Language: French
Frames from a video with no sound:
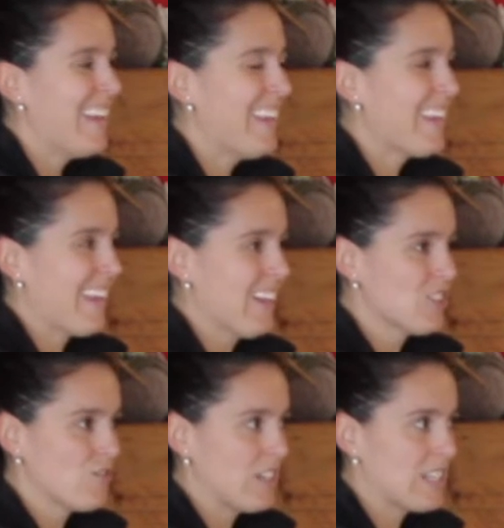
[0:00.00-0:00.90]
Et quand
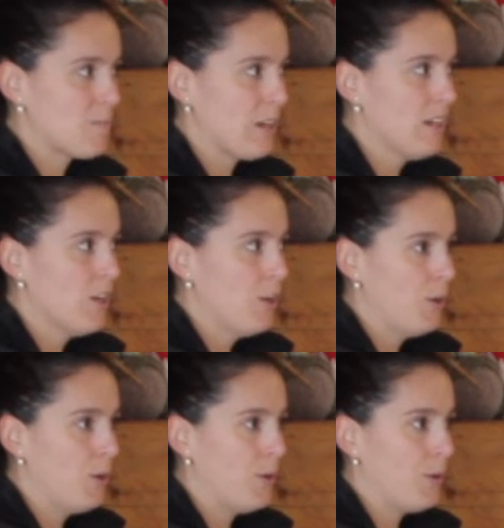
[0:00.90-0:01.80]
tu vas expirer,
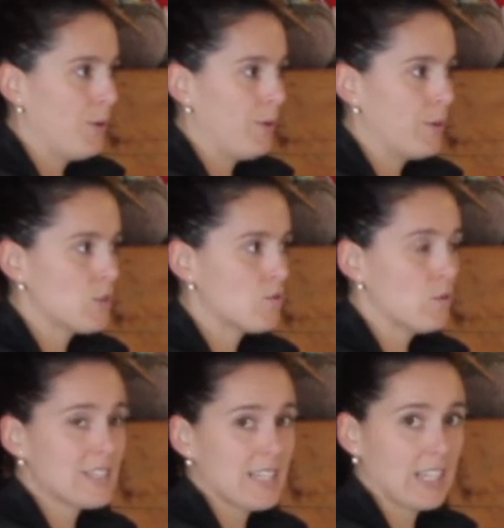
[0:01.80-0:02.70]
tu
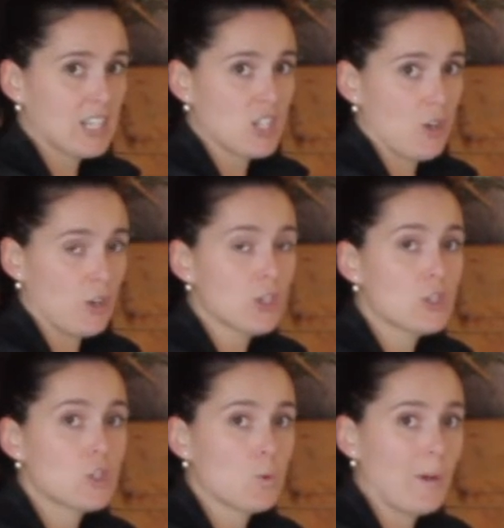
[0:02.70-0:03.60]
veux que cette région-là
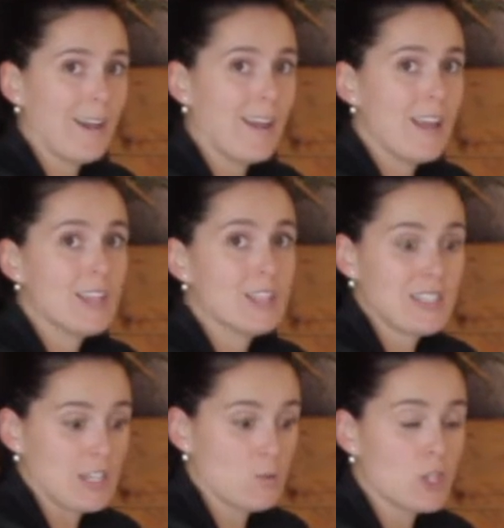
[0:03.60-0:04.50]
soit,
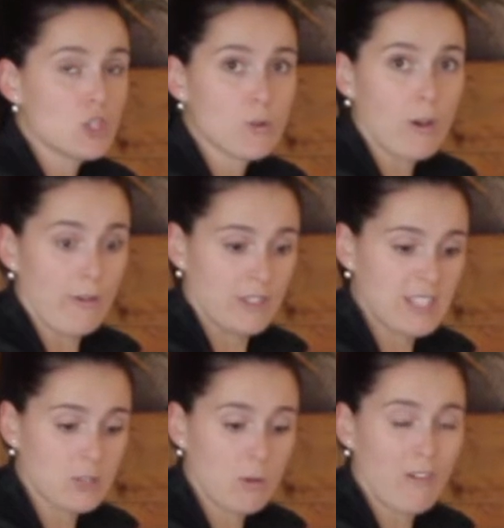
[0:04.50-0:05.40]
ça soit dur. En fait,
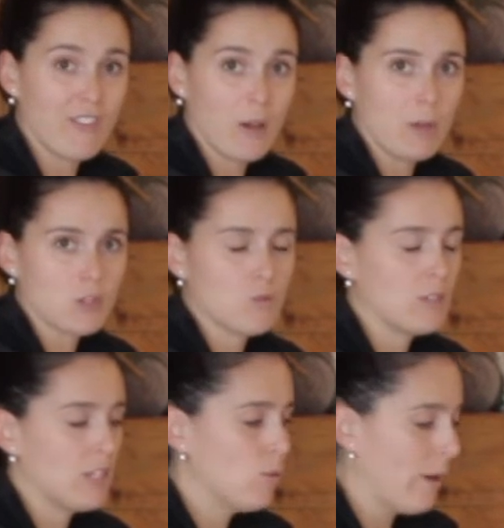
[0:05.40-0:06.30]
ça soit ferme en dessous de
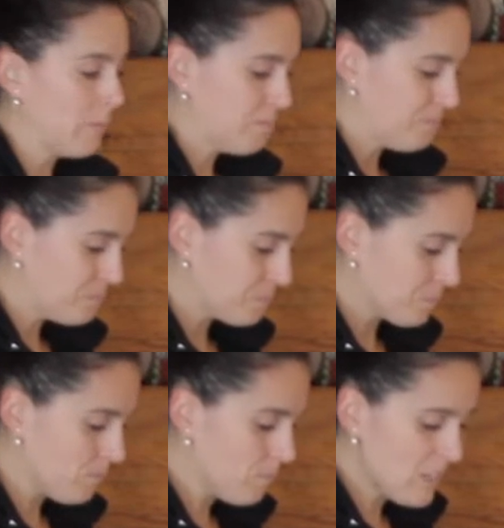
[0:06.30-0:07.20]
tes doigts.
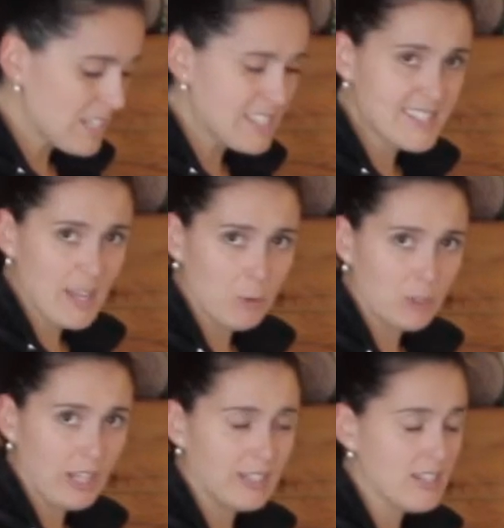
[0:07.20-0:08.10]
Si ça peut
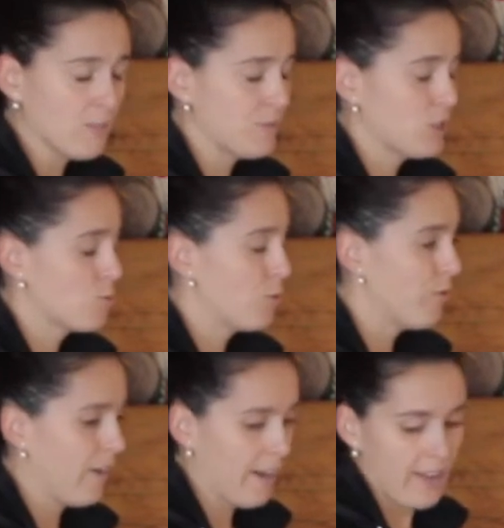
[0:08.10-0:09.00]
t'aider, en fait, tu peux le
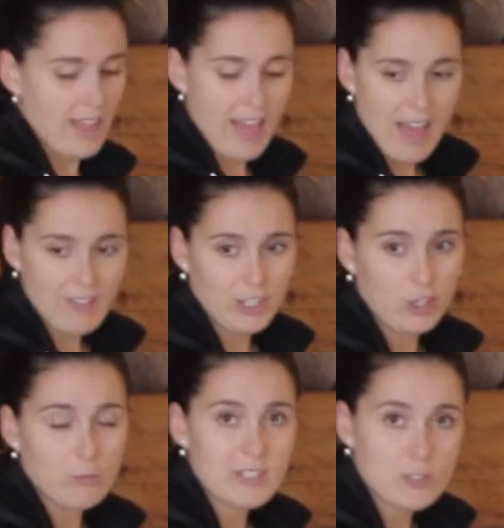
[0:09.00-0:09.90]
faire avec
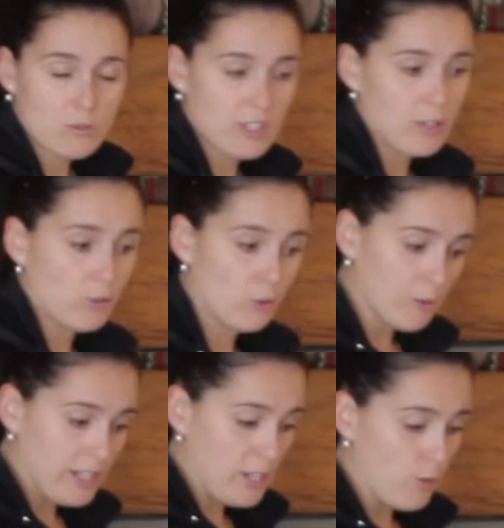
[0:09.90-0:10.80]
un petit coussin au dos
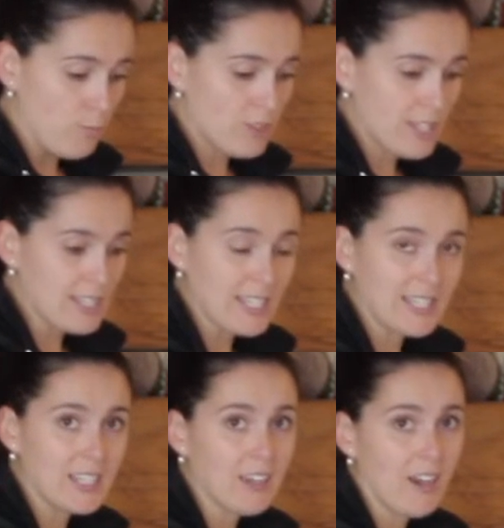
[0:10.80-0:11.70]
et le but, ce serait
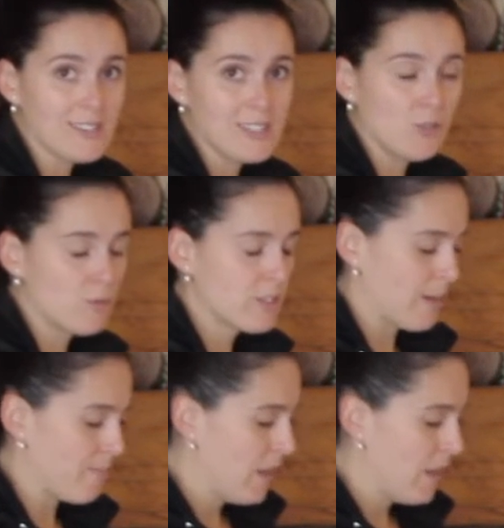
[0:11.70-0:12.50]
d'écraser le coussin.